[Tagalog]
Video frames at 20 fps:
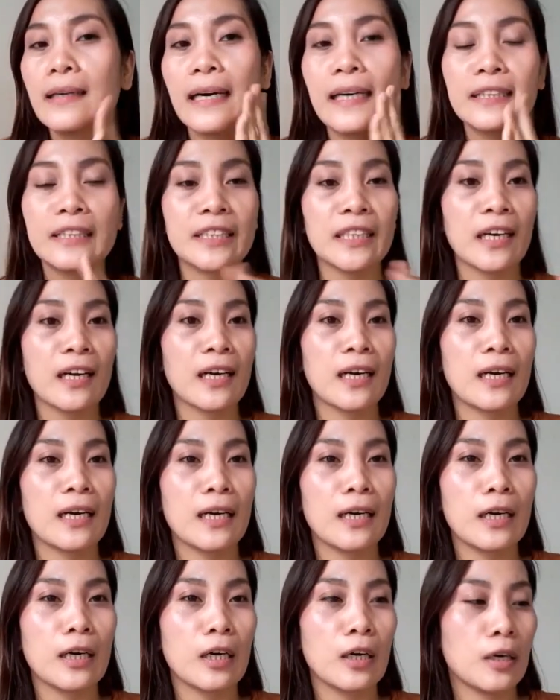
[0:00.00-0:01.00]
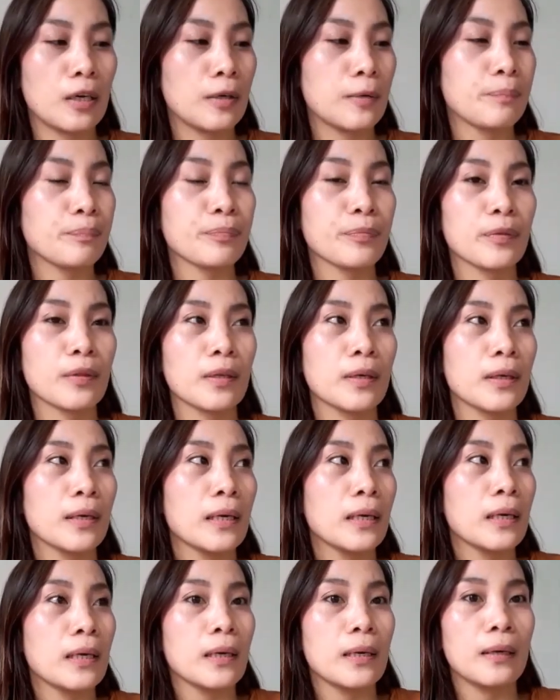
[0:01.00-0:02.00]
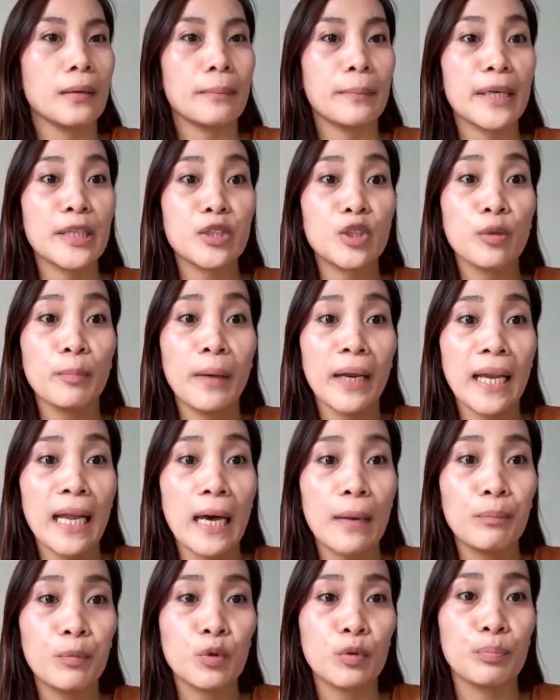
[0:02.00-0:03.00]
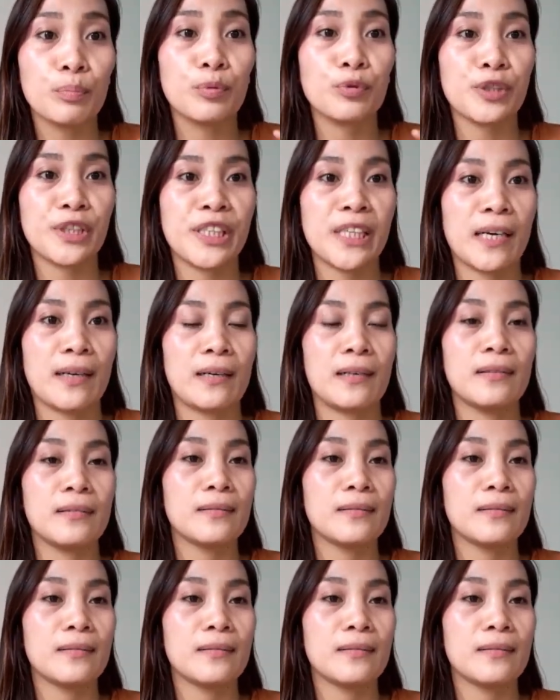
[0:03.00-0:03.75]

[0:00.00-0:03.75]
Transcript: At saka, medyo malapot po siya